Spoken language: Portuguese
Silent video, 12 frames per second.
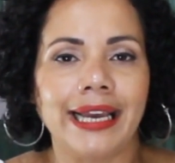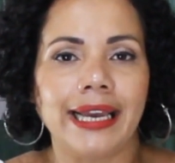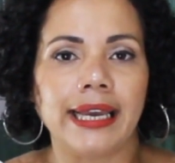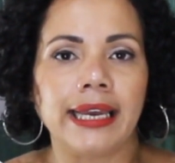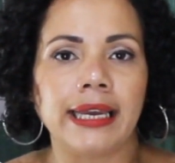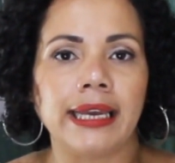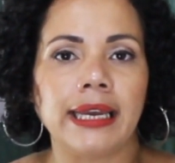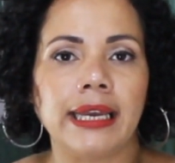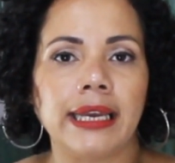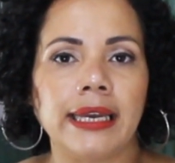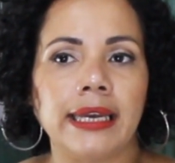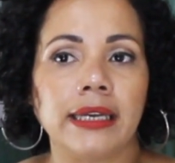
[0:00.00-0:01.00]

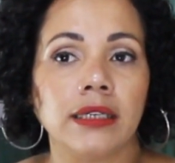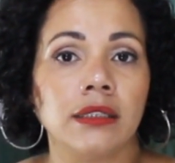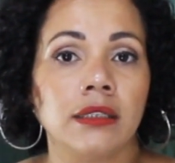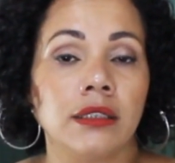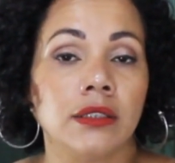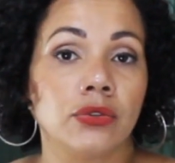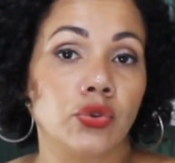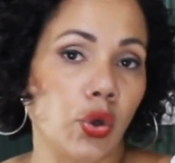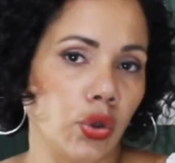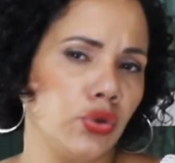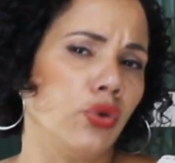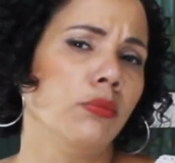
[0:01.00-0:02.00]
É,
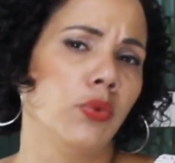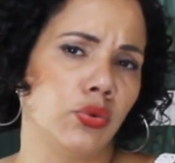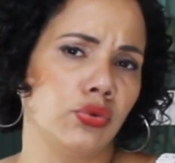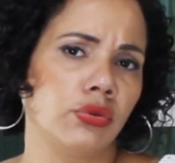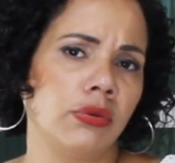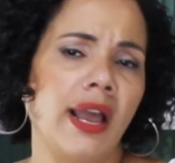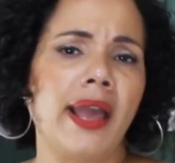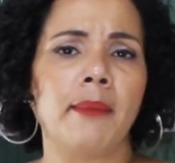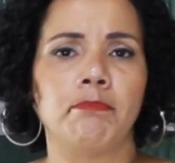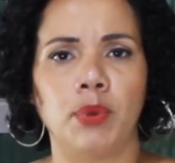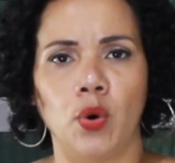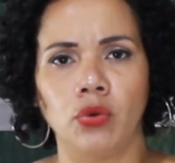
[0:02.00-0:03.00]
todo mundo é
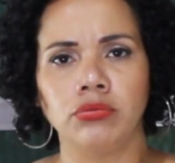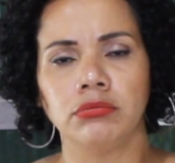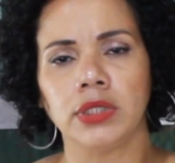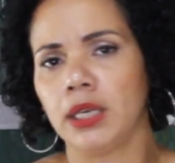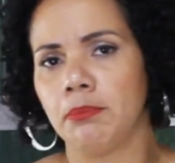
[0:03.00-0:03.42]
bom